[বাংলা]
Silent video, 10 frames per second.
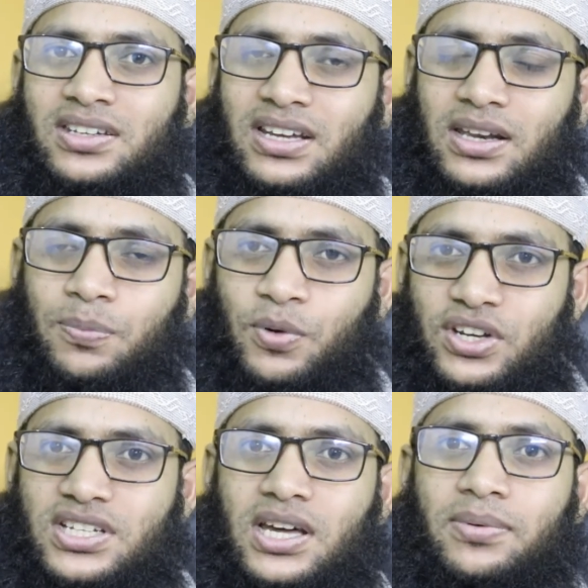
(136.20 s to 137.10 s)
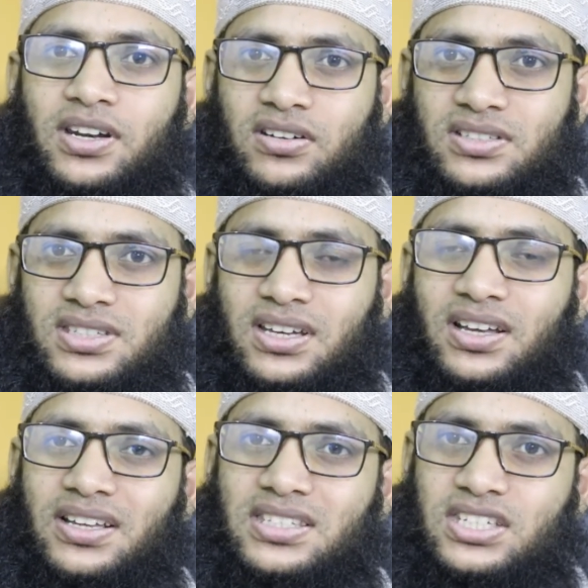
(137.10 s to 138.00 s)
সেখানে পরিষ্কার বলা হয়েছে
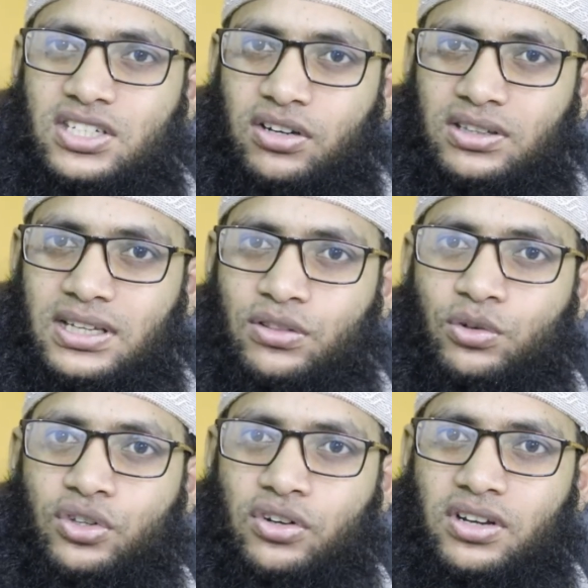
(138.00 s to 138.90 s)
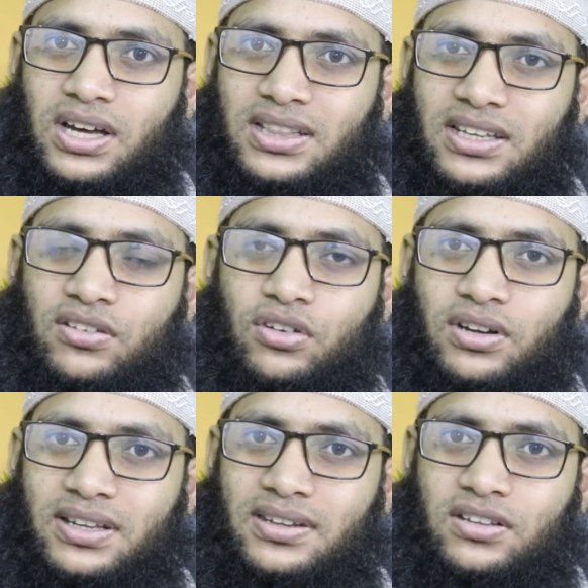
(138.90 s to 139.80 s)
সৃষ্টিকর্তা দুইজন না তিনজন
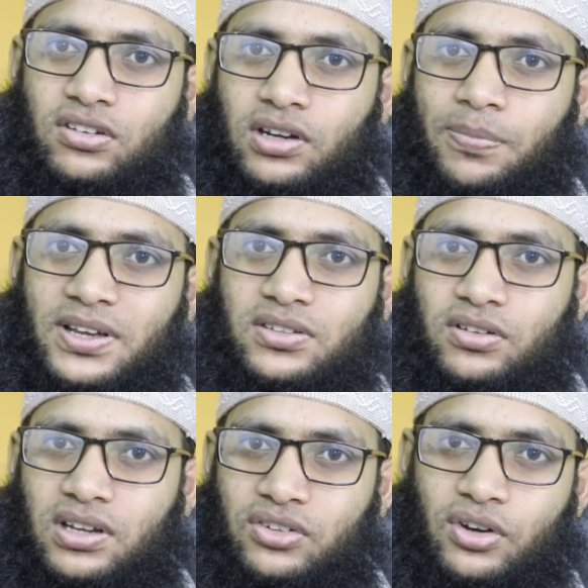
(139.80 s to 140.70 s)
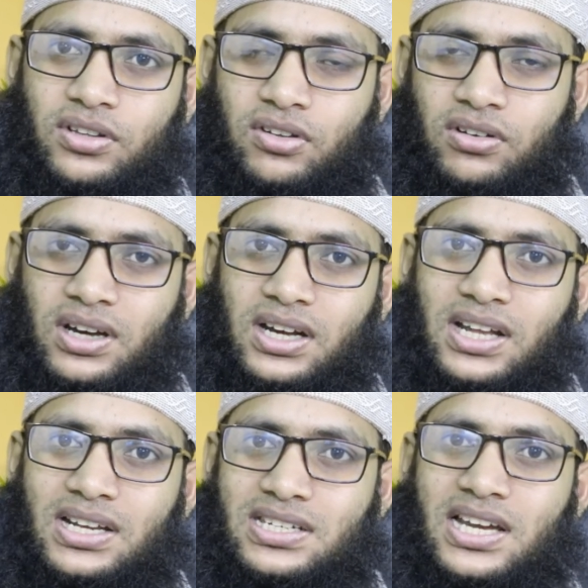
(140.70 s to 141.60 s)
না চারজন না পাঁচজন না ছয়জন না
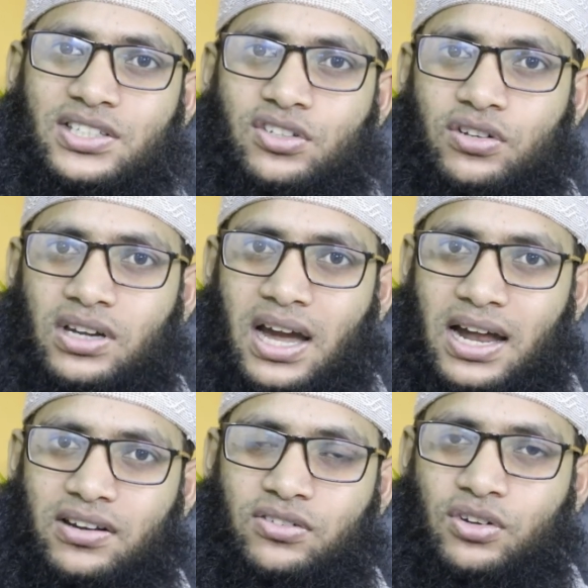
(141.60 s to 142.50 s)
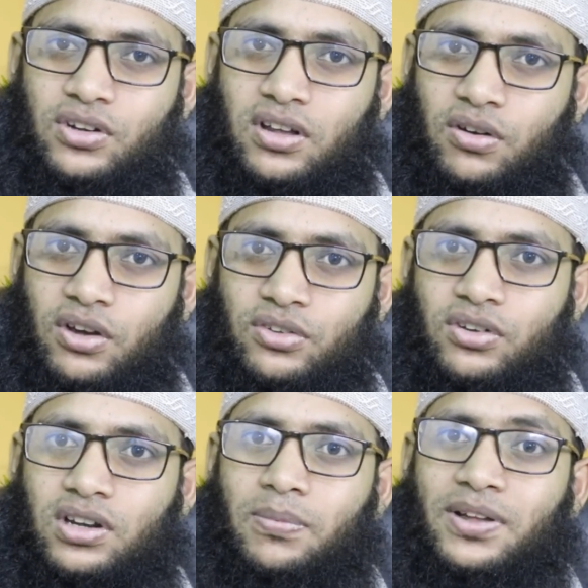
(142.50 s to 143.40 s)
সাতজন না আটজন না
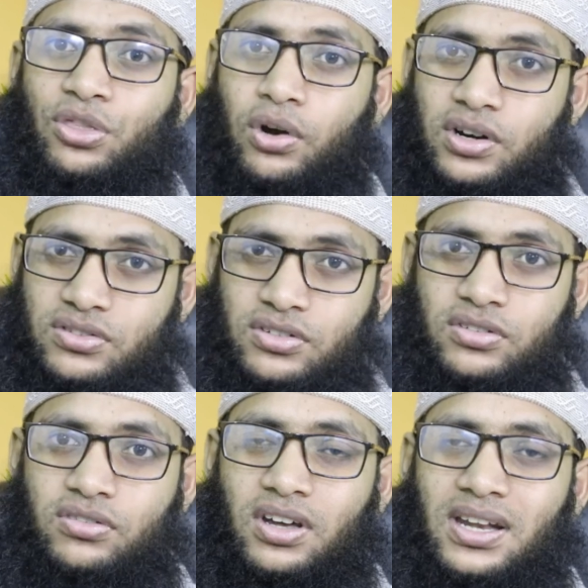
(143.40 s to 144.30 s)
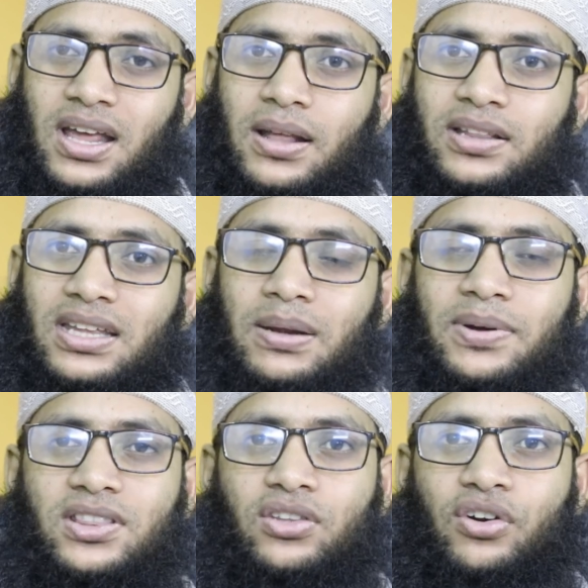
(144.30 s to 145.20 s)
নয়জন না বা দশজন নন তিনি
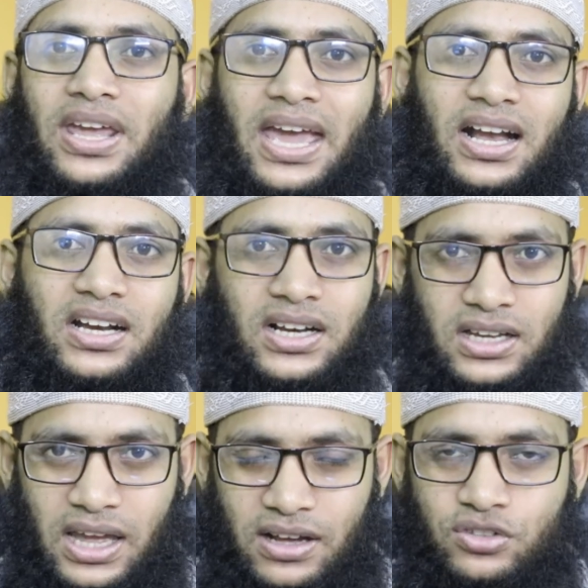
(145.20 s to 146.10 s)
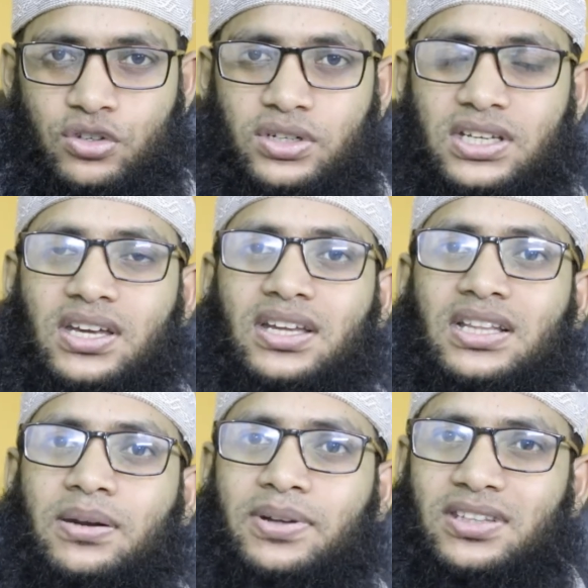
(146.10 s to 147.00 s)
মাত্র এক একজনই
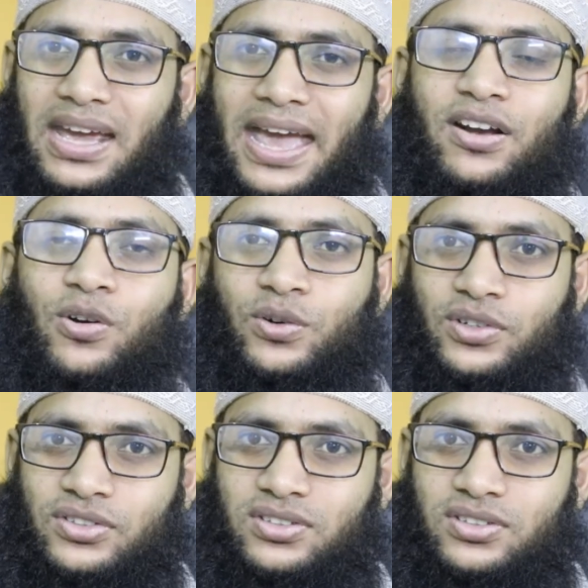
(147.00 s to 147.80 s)
তিনি মাত্র একক